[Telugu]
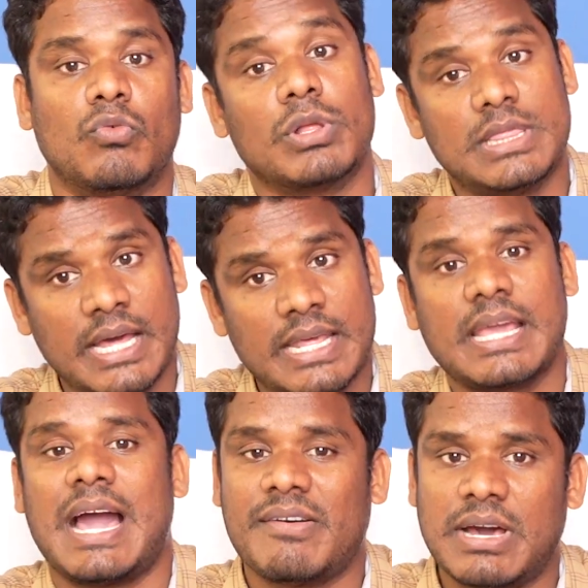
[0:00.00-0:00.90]
వద్దని
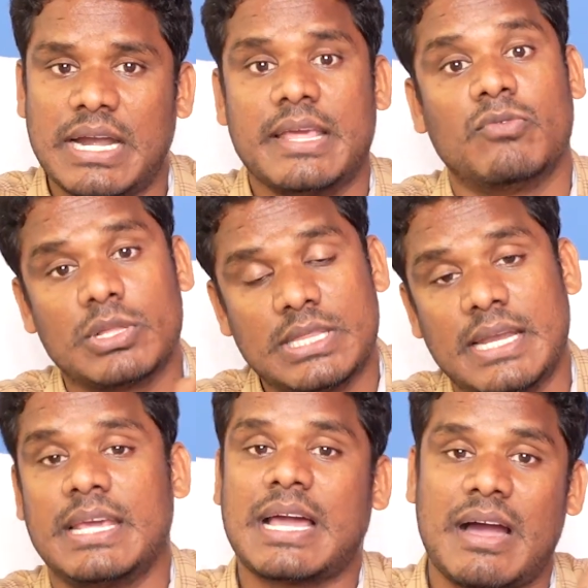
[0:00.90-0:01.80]
కావాలని
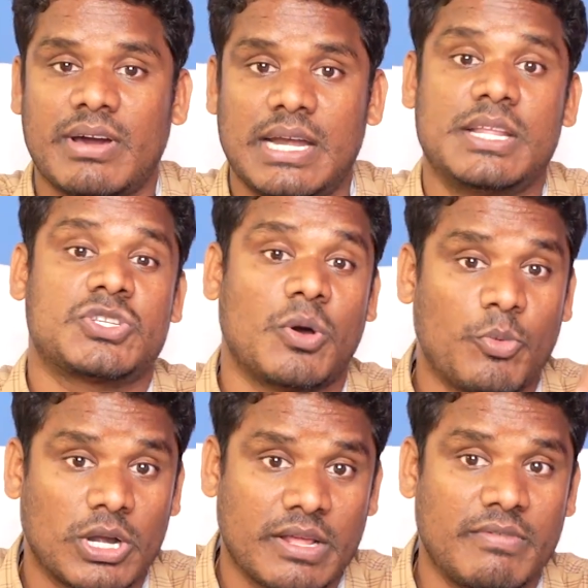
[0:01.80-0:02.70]
వద్దని కావాలని
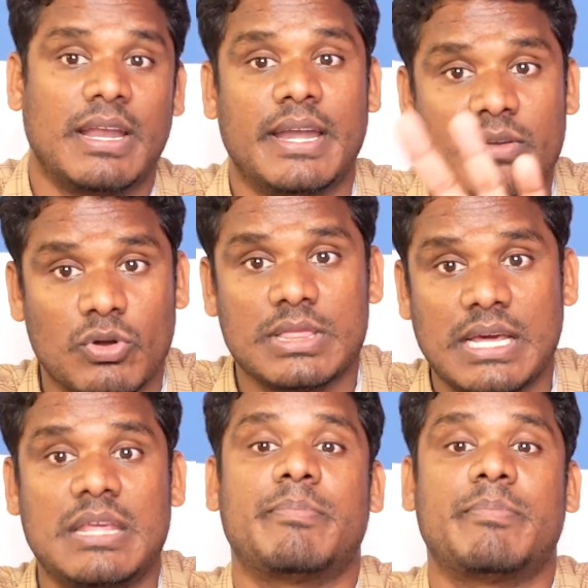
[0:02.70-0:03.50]
సపోర్ట్ ఇవ్వాలని వద్దని